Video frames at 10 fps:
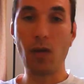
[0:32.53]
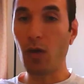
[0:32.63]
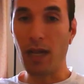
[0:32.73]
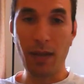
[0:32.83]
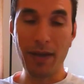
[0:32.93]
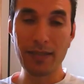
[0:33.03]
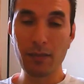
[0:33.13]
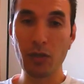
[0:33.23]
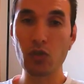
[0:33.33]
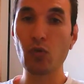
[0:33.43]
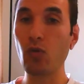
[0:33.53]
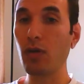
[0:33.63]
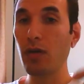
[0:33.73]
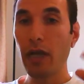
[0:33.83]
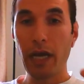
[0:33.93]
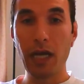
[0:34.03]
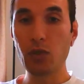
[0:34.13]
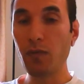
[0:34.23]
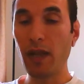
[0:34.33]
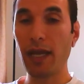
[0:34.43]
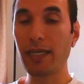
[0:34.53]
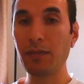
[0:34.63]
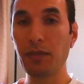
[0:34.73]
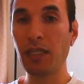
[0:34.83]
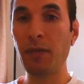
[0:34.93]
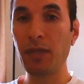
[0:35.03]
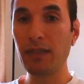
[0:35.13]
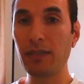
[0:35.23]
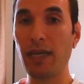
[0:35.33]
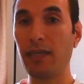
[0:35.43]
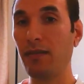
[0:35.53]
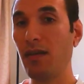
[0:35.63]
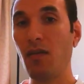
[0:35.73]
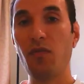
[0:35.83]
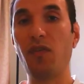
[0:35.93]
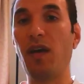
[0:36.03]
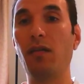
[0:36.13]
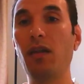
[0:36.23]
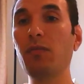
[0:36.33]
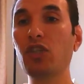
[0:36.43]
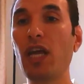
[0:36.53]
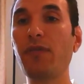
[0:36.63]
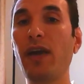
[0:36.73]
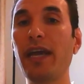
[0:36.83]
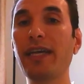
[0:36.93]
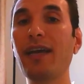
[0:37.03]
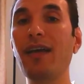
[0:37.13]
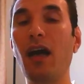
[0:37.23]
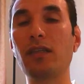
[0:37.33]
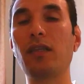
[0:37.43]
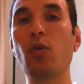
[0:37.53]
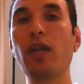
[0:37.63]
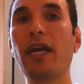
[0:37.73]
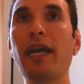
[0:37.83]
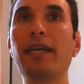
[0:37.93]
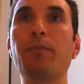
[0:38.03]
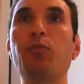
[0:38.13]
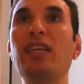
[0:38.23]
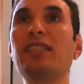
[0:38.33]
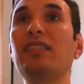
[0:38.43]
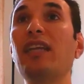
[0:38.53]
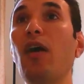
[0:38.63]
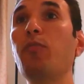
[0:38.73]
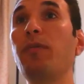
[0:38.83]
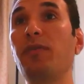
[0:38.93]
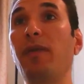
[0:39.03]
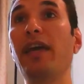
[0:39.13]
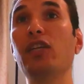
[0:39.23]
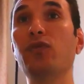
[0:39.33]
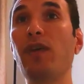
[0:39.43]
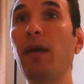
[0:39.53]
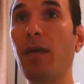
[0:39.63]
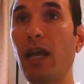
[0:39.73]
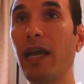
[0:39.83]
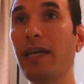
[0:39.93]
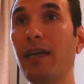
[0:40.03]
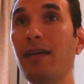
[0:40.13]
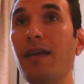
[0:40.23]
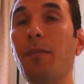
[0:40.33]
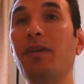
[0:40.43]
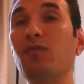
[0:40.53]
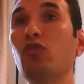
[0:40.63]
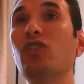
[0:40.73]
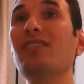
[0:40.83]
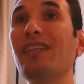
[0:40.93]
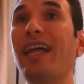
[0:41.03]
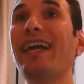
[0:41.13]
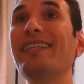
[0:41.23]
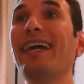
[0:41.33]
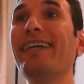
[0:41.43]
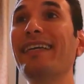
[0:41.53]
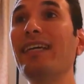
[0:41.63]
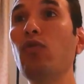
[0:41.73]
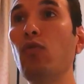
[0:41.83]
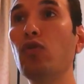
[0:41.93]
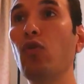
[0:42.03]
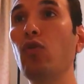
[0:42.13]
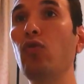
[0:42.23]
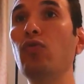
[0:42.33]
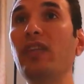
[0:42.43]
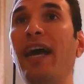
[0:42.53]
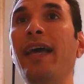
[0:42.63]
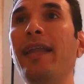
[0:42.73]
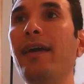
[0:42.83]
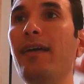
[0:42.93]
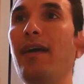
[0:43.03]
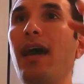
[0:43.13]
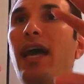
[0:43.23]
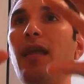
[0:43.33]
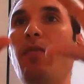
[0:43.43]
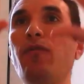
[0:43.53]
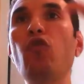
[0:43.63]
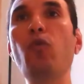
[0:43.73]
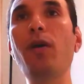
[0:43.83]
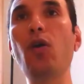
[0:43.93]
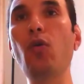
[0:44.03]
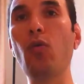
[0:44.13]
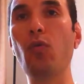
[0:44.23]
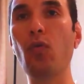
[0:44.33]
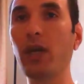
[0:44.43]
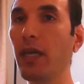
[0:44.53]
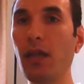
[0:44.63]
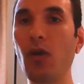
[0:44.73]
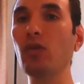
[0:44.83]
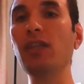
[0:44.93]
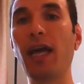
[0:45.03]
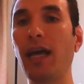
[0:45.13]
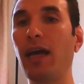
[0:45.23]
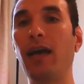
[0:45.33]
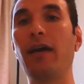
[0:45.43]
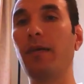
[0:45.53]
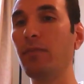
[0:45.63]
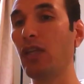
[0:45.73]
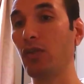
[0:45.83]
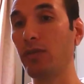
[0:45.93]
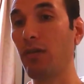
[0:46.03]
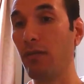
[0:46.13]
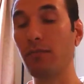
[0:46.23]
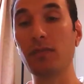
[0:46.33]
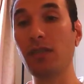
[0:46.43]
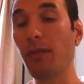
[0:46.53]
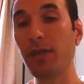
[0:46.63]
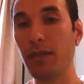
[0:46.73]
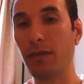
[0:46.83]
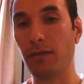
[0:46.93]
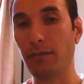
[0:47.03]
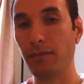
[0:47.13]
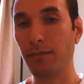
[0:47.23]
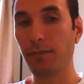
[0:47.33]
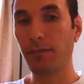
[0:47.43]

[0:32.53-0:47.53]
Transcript: ادور على بحث منشور اشوف الحاجه دي بتتعمل ازاي فاللي مش عارف حاجه اصل اقول لك حاجه ناس كتير قوي ما بتبقاش فاهمه الحاجه بس منتظر الحاجه دي هتجيله وتقول له تعالى انا مفهوم اهو ويلا خدني آه، متقشره صعب جدا